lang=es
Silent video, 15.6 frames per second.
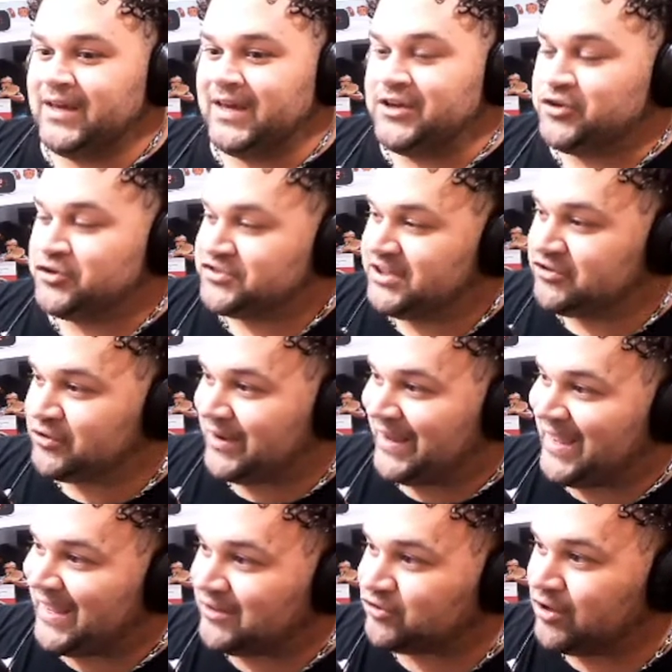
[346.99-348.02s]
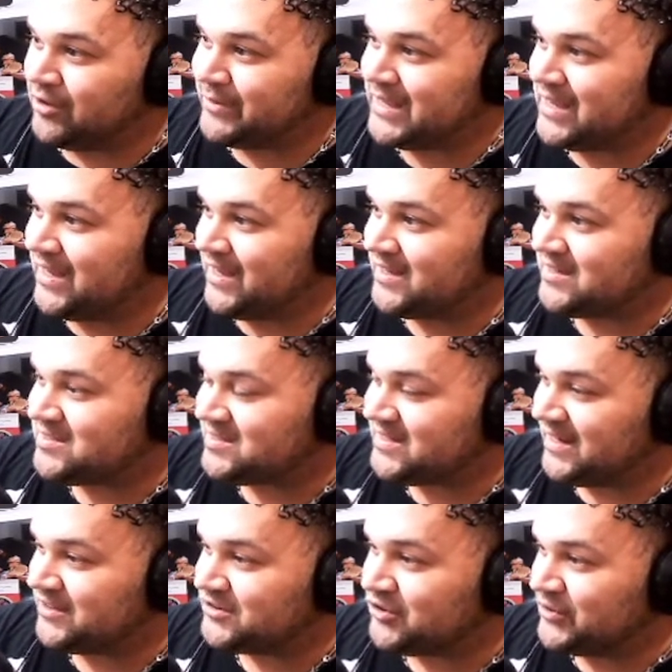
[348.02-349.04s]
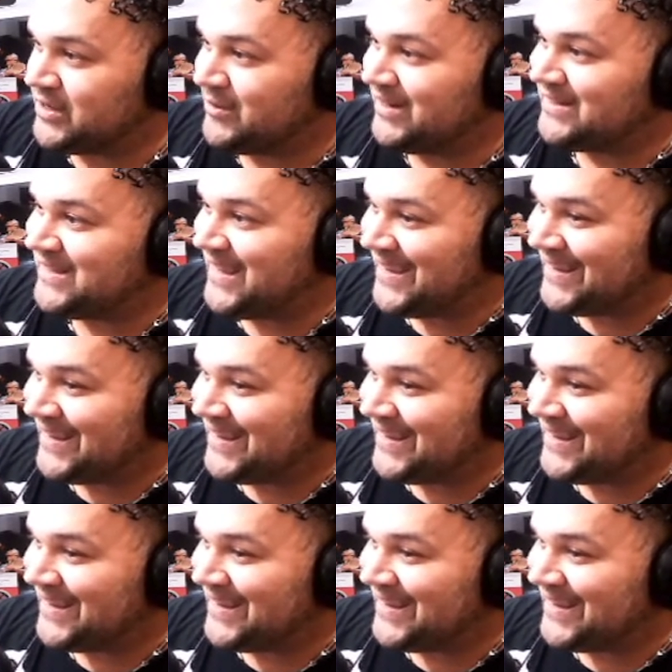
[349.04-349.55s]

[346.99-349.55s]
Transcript: Y yo siento que hay todavía cierto nivel de